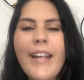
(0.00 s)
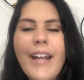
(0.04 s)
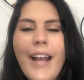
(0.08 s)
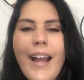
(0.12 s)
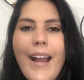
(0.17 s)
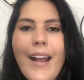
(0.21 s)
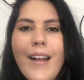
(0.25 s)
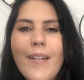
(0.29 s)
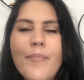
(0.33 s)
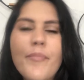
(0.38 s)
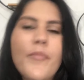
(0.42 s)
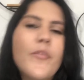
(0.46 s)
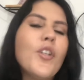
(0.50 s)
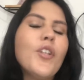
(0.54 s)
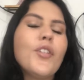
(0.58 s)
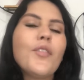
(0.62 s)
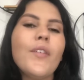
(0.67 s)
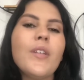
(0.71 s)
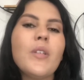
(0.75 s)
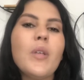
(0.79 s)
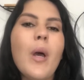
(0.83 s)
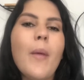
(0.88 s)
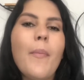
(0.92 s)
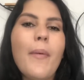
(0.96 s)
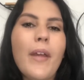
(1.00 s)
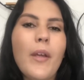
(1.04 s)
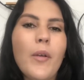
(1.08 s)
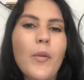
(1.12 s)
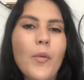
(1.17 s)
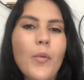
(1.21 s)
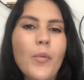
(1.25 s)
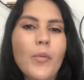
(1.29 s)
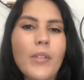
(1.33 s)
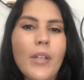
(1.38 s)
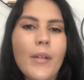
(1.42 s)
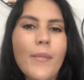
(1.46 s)
cá, deixa eu te fazer uma
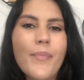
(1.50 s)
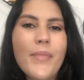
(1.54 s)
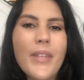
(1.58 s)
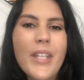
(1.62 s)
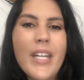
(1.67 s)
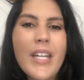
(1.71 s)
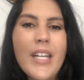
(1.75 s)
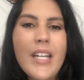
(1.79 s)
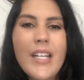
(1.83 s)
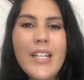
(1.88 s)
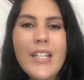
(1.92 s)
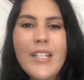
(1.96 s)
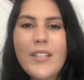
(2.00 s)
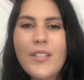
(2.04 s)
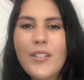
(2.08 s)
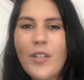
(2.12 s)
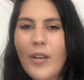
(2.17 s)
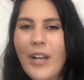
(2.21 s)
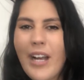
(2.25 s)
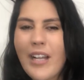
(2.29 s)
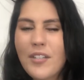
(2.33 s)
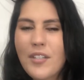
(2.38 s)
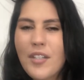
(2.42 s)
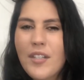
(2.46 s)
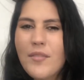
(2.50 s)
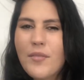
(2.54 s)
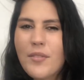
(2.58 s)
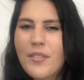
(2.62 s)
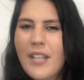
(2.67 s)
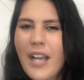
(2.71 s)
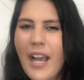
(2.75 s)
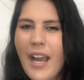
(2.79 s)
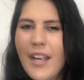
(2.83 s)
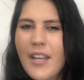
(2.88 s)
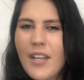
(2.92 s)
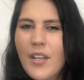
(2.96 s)
pergunta. Seu gatinho
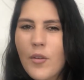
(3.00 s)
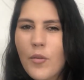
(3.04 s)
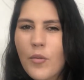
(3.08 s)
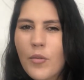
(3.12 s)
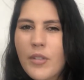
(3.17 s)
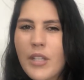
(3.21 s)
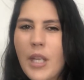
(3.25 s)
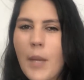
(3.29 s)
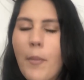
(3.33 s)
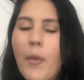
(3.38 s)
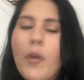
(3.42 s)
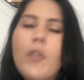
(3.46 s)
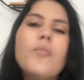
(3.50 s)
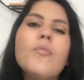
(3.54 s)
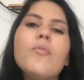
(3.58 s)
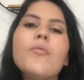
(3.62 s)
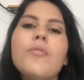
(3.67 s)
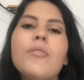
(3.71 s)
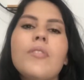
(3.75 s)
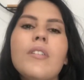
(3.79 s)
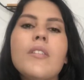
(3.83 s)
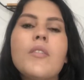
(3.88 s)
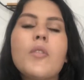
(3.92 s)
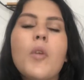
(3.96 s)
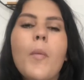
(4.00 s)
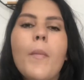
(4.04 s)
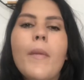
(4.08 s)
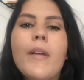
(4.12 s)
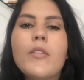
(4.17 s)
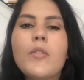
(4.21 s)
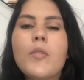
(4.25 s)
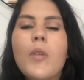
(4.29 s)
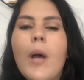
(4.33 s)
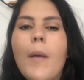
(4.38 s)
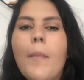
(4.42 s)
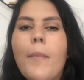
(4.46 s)
saiu e depois de uns dias
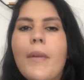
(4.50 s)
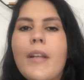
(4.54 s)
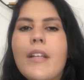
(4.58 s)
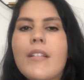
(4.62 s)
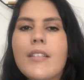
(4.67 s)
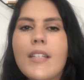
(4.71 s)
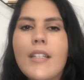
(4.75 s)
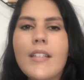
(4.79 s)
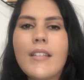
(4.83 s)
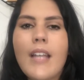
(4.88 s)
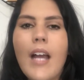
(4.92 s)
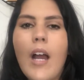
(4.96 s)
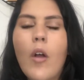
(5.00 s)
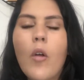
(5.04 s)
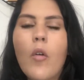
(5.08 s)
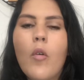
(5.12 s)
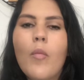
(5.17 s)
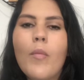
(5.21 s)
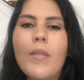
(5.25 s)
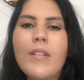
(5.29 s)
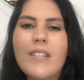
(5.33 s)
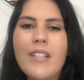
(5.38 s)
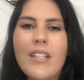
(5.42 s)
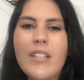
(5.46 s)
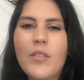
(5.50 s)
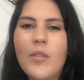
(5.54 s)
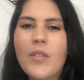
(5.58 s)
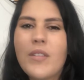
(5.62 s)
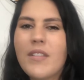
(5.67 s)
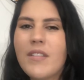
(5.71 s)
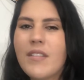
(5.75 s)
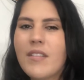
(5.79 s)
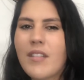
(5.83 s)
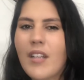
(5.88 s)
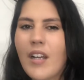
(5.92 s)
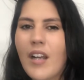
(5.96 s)
começou a apresentar algumas lesões
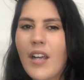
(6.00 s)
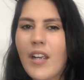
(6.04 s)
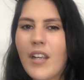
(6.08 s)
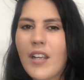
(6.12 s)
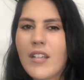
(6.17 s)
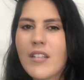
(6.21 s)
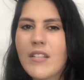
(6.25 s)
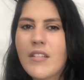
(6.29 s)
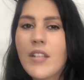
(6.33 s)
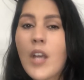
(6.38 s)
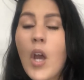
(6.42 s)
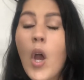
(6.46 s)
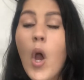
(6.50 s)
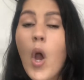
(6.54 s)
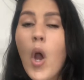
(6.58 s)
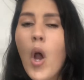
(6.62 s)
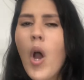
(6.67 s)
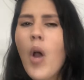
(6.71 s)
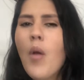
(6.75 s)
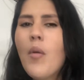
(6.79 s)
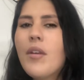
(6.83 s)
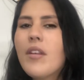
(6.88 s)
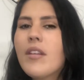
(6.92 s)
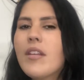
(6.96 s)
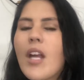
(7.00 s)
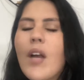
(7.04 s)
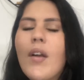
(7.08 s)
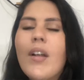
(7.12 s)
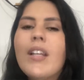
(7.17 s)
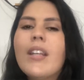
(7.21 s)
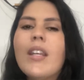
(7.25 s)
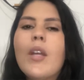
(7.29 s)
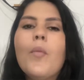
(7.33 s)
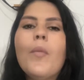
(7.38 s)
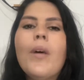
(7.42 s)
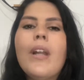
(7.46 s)
estranhas? Ou então
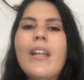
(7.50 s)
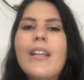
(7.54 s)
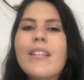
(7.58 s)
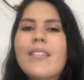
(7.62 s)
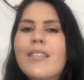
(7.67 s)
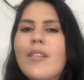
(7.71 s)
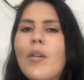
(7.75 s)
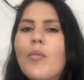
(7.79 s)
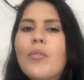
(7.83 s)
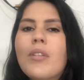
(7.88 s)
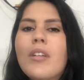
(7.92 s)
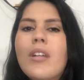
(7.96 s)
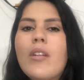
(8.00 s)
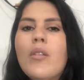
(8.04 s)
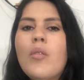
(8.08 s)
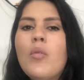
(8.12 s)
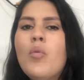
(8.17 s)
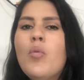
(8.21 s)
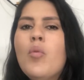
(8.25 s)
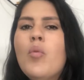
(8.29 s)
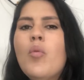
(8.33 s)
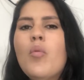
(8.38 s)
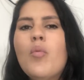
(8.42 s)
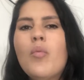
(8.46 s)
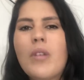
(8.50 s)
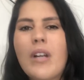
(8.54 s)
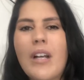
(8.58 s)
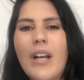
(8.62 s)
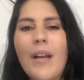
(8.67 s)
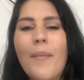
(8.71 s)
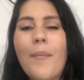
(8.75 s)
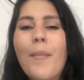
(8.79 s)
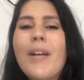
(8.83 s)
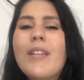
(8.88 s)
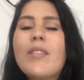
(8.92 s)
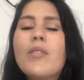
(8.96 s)
ele tem uma lesão que
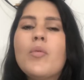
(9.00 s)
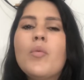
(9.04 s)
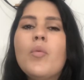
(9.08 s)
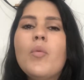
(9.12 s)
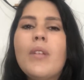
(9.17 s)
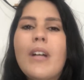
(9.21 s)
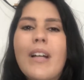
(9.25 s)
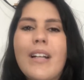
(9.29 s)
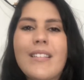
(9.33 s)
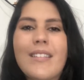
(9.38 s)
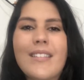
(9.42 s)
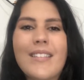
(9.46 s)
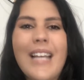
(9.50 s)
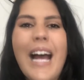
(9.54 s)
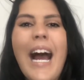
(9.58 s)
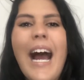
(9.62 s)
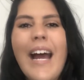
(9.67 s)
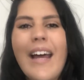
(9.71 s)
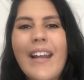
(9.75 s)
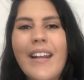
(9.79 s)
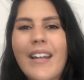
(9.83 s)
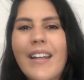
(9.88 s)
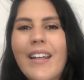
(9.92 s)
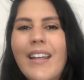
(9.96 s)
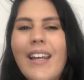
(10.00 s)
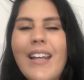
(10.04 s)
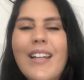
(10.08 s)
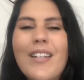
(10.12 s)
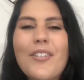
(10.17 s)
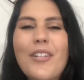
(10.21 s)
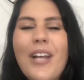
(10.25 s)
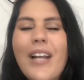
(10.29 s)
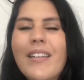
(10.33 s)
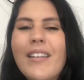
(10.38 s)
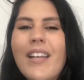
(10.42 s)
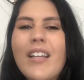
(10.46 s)
nunca, mas nunca sara, que ele
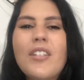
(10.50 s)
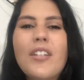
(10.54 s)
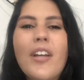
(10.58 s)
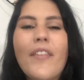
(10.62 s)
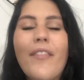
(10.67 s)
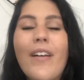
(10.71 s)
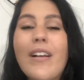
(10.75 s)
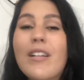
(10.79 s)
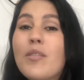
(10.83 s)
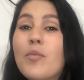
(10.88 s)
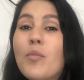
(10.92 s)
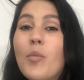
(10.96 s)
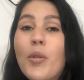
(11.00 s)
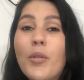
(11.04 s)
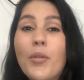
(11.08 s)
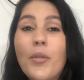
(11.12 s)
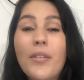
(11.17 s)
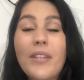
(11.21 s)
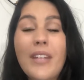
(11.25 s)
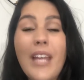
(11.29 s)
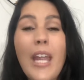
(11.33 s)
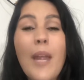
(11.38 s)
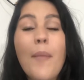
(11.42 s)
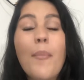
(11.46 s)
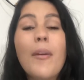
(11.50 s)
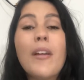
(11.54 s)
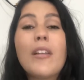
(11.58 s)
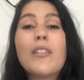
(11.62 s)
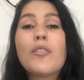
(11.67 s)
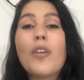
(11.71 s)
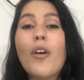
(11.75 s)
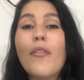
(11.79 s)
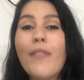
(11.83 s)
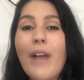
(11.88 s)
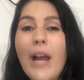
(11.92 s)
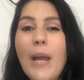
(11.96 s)
já tem já faz muito tempo e que
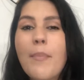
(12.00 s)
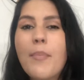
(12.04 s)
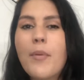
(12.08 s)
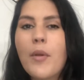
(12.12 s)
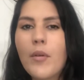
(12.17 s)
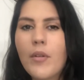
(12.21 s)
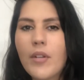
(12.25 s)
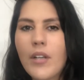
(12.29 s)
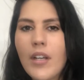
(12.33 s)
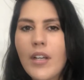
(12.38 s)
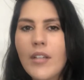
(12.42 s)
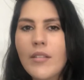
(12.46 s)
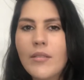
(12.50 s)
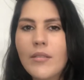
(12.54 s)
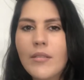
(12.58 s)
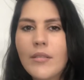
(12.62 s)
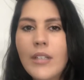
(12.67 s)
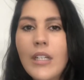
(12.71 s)
só vai piorando?